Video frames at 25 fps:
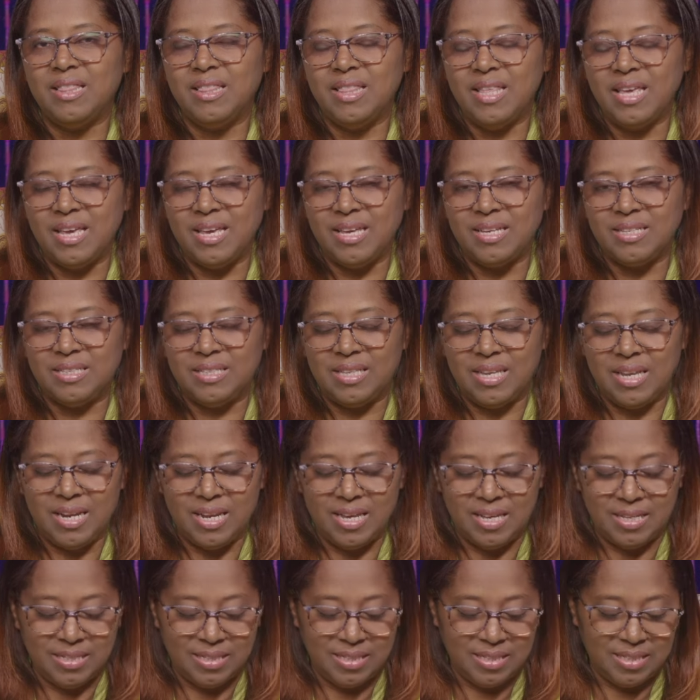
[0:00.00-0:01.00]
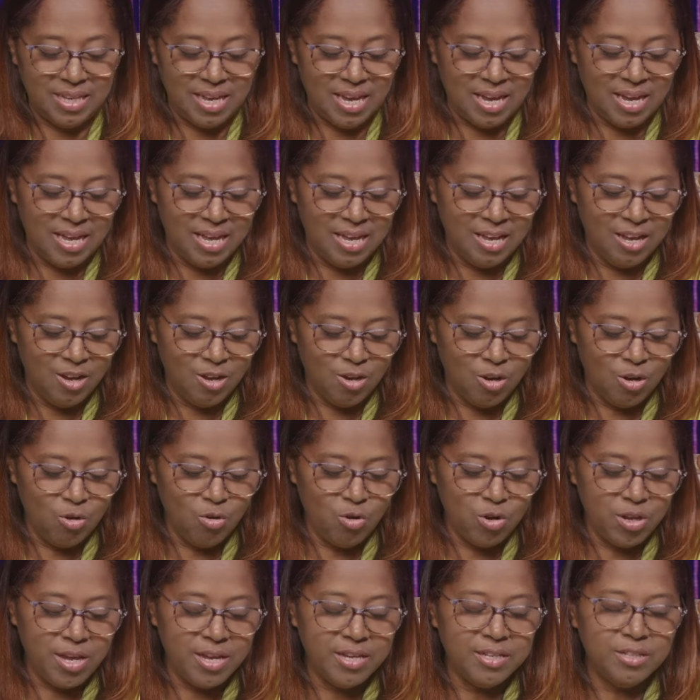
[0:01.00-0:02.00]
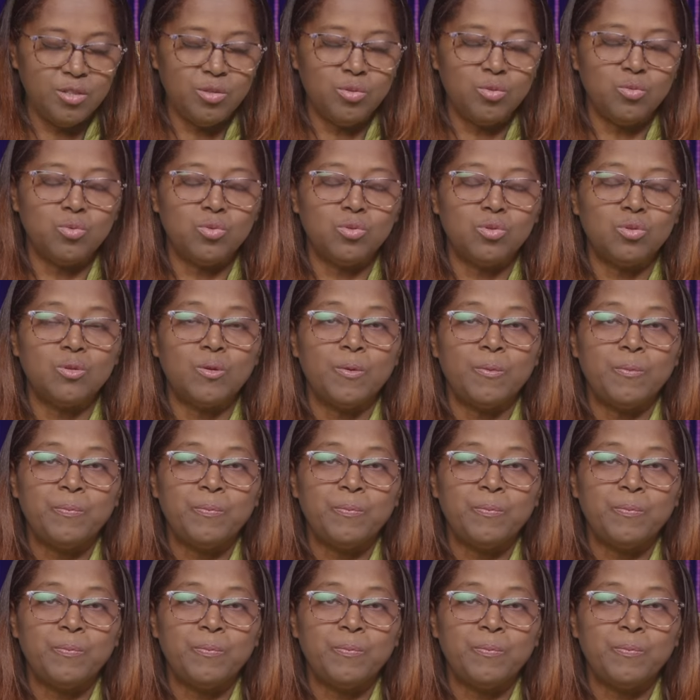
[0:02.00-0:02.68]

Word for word: de excelencia. Gloria a Jesús.